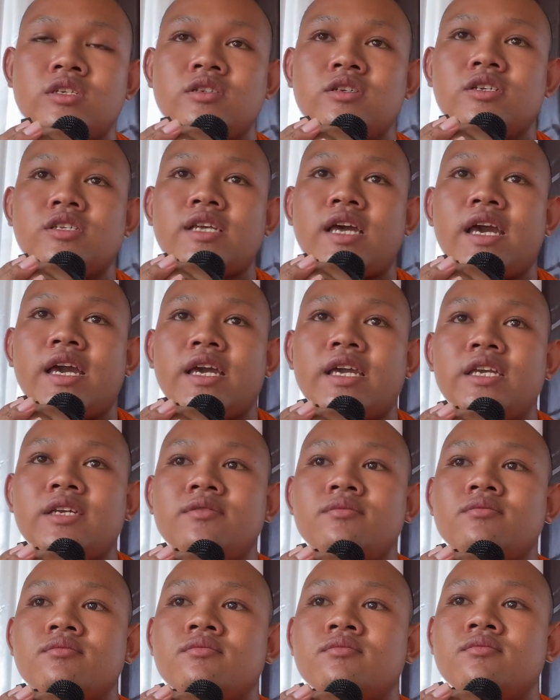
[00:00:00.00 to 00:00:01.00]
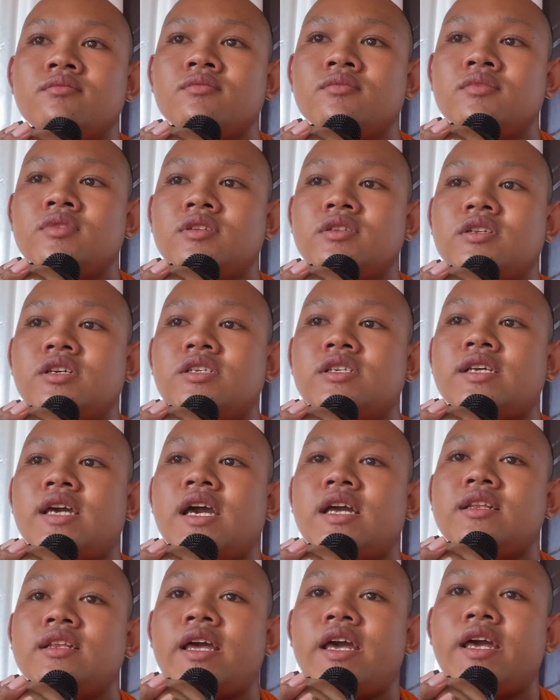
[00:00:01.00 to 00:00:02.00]
Được xa ấy Được
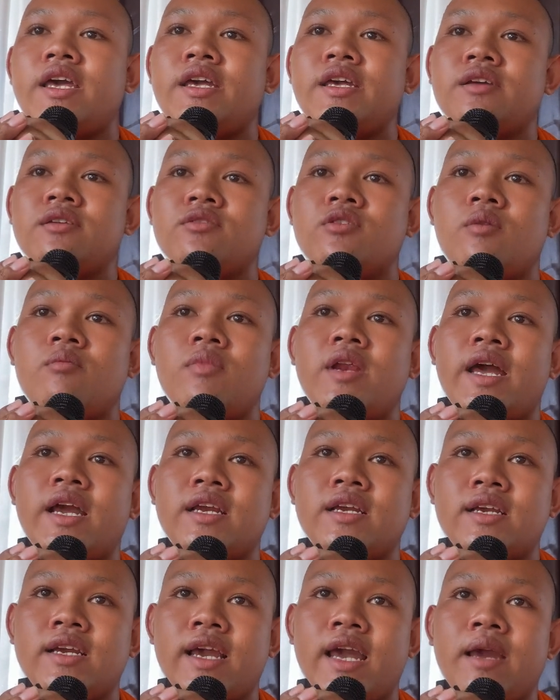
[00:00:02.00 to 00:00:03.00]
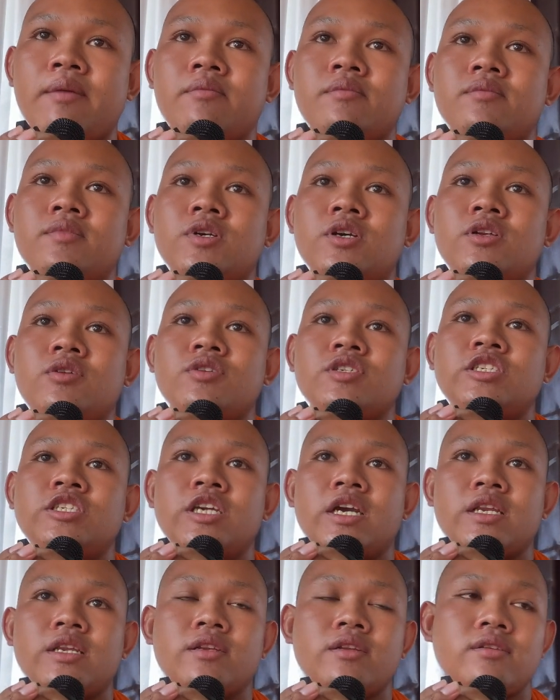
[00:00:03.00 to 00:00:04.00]
xa tay Cầm làng cam nông
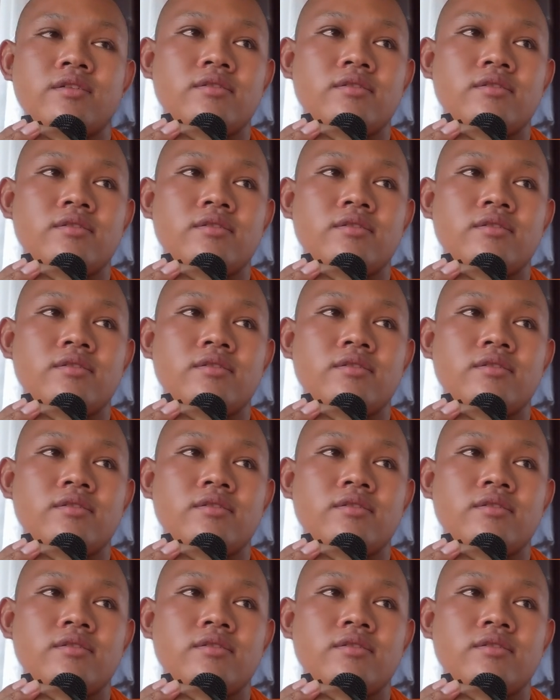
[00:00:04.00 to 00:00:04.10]
chật